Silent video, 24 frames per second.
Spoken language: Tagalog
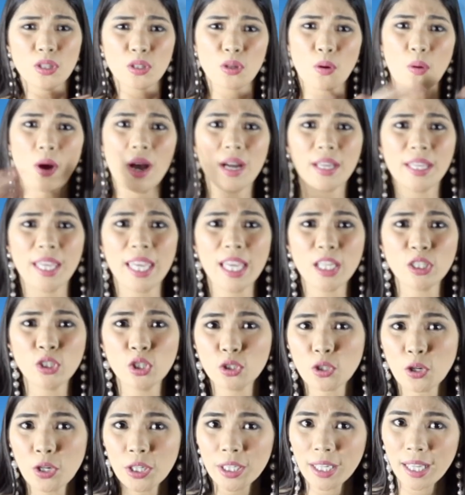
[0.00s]
So, ang cake
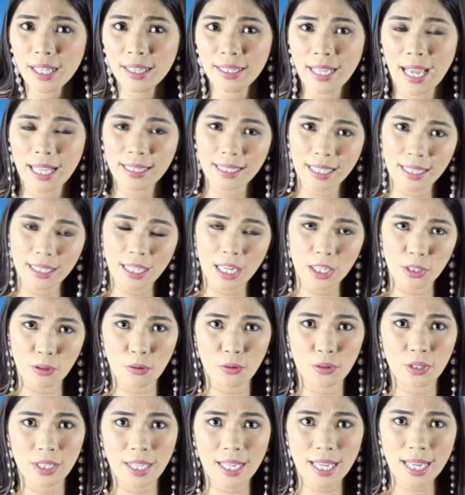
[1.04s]
tutorial natin
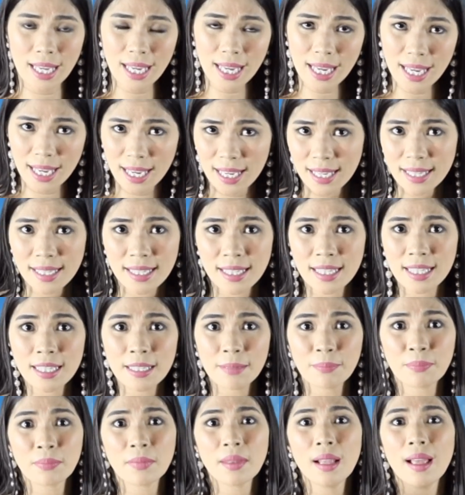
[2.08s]
ngayon
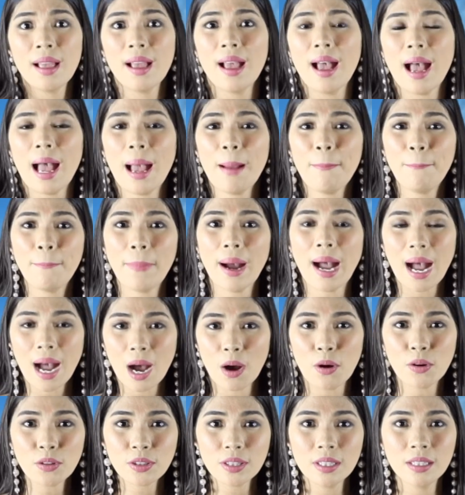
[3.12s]
is
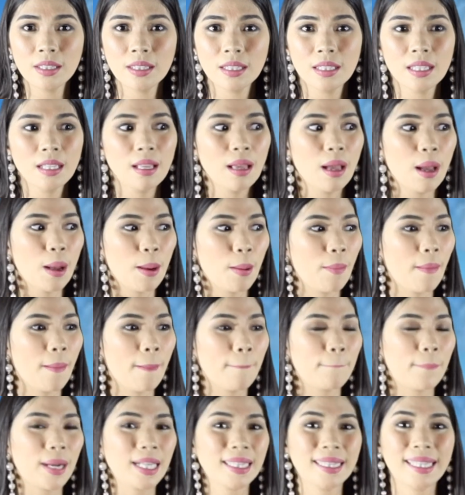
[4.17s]
about
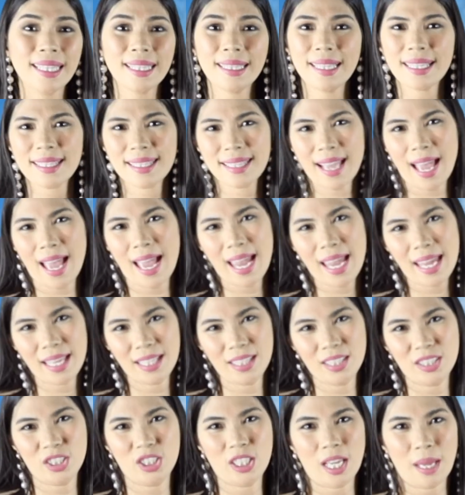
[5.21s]
the
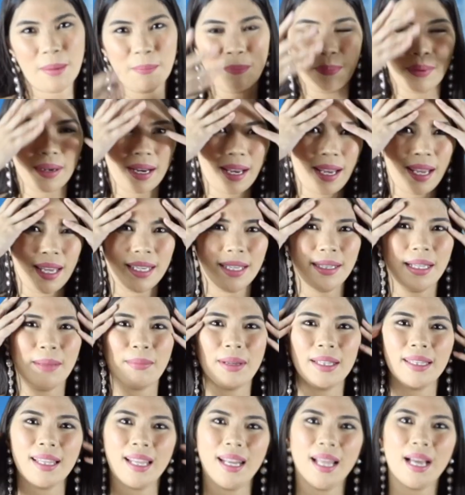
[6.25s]
design Siyempre, yan
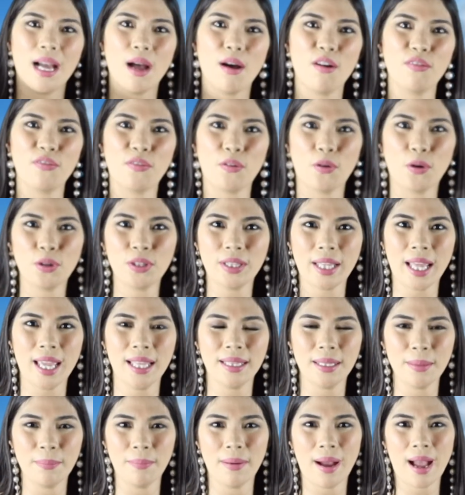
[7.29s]
naman talaga ang
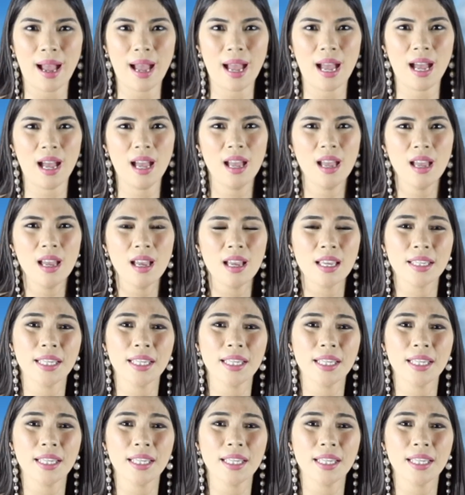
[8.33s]
forte, di ba?